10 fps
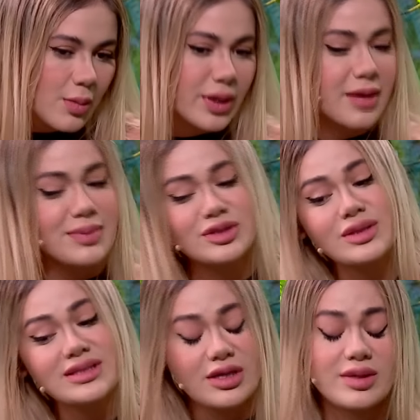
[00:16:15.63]
Porque hay
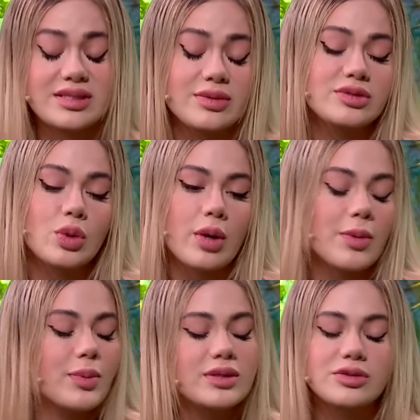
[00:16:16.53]
personas que no exhiben su cuerpo,
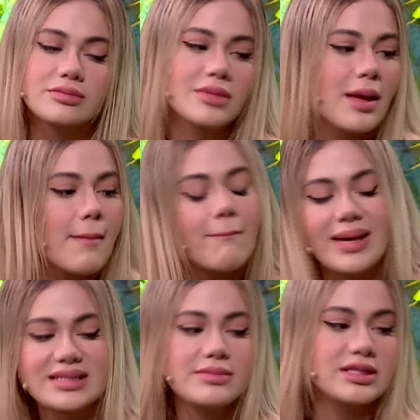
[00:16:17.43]
pero son
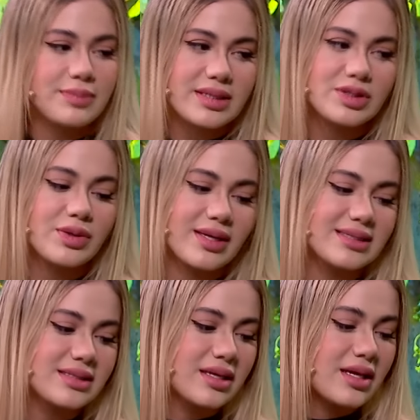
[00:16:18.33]
pésimas
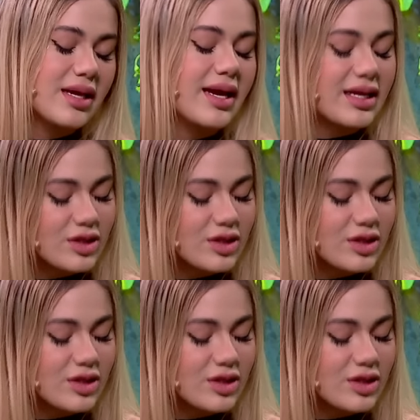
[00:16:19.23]
personas. Y,